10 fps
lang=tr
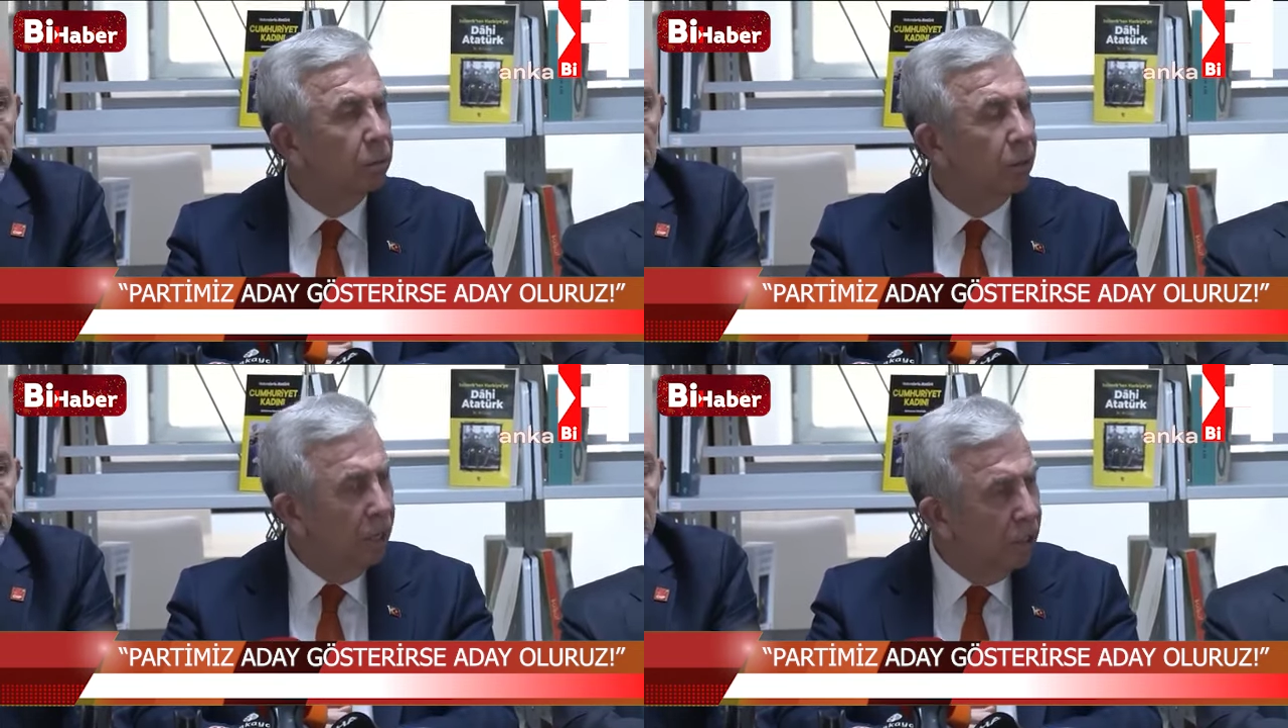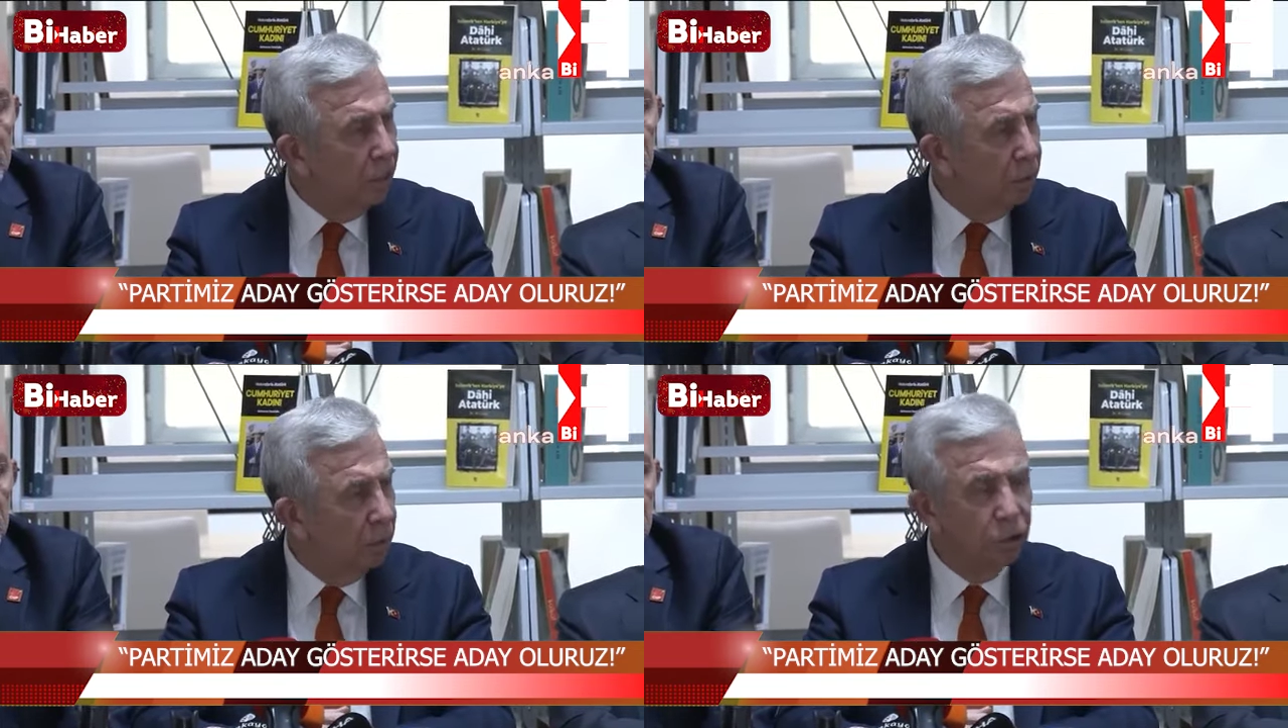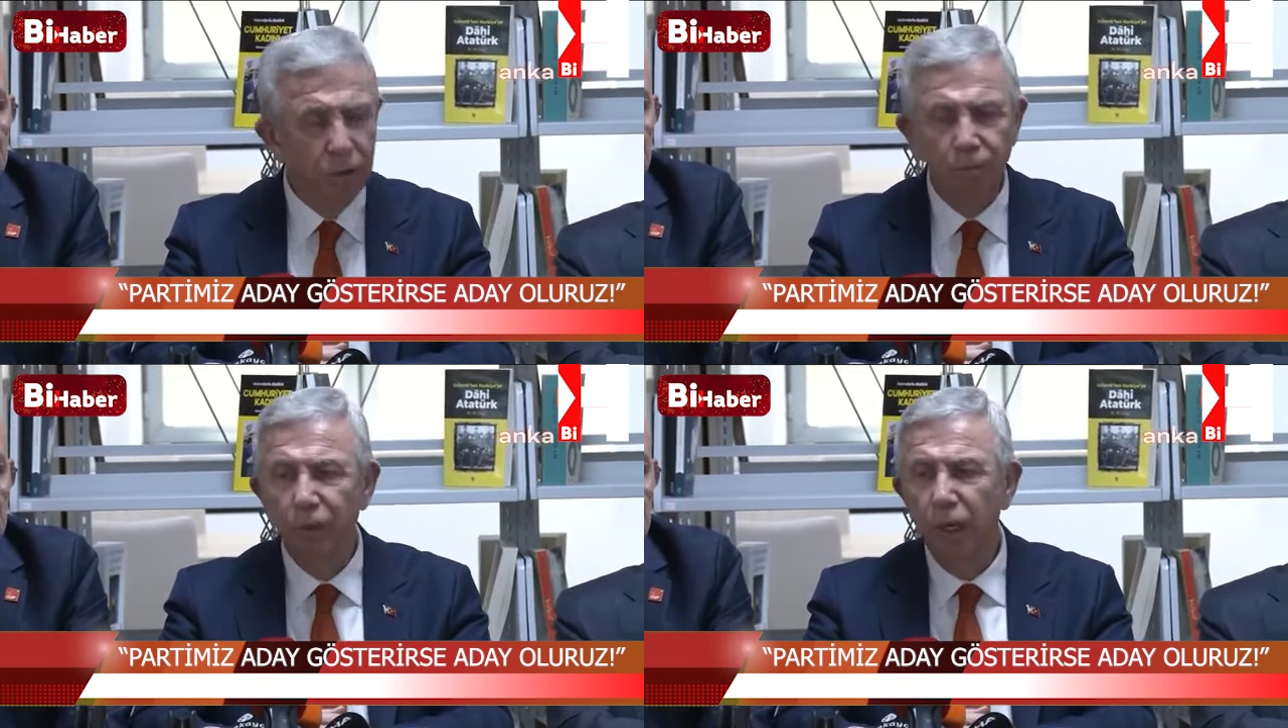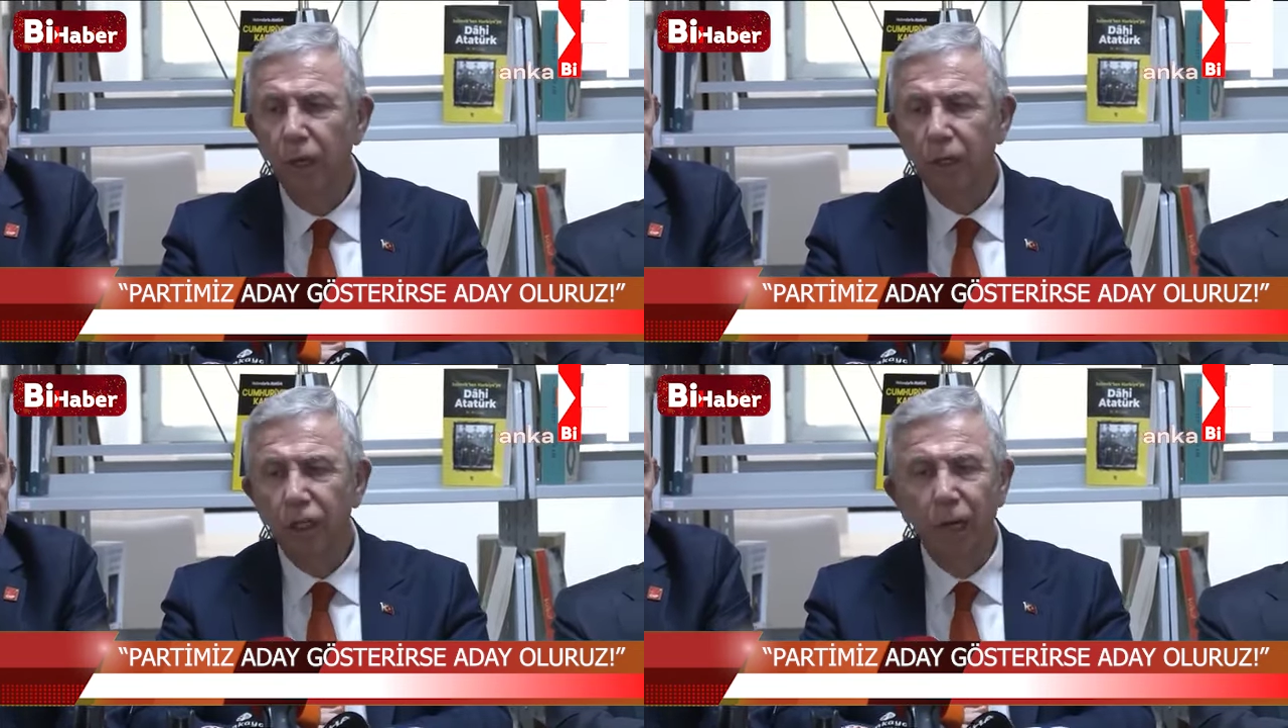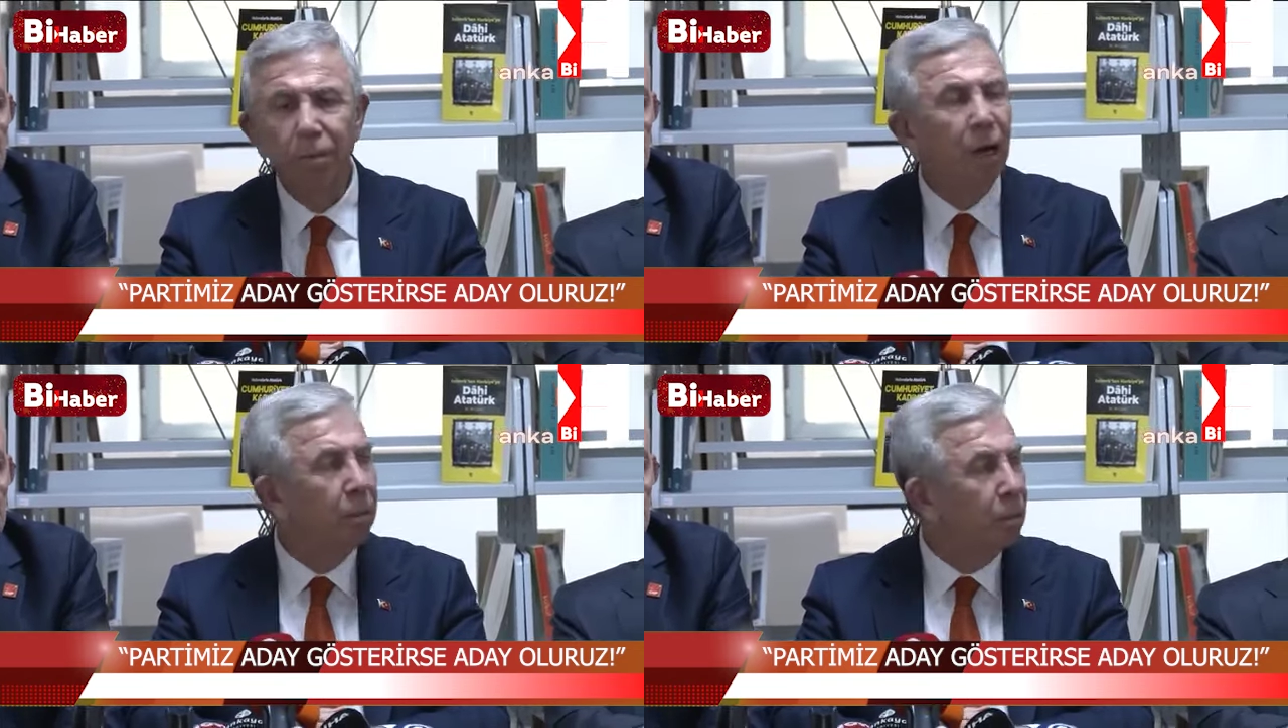belediyemiz
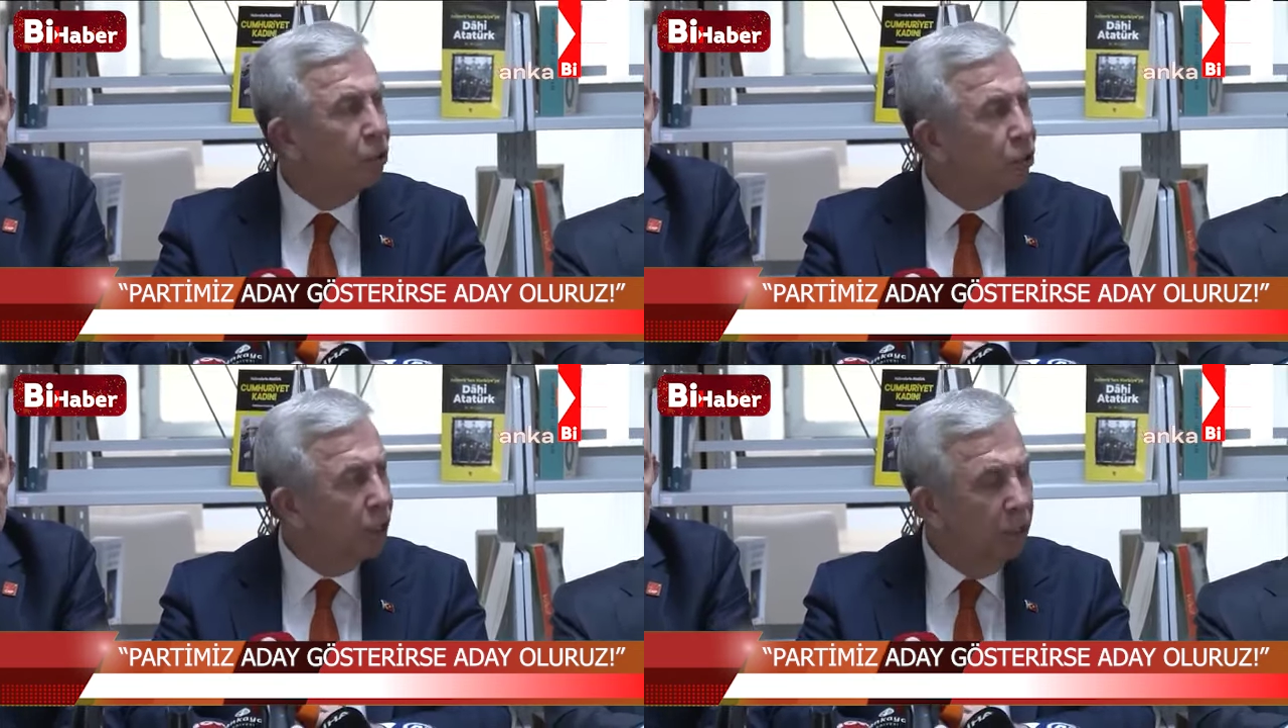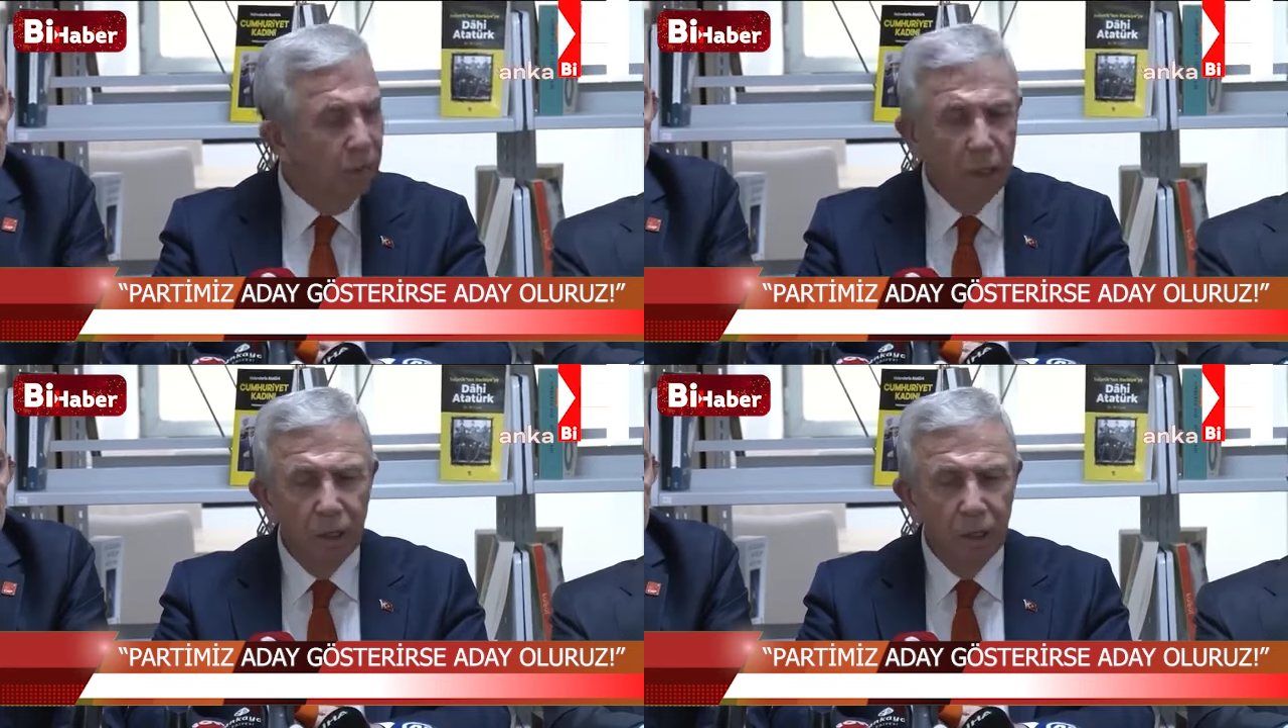tamamımızda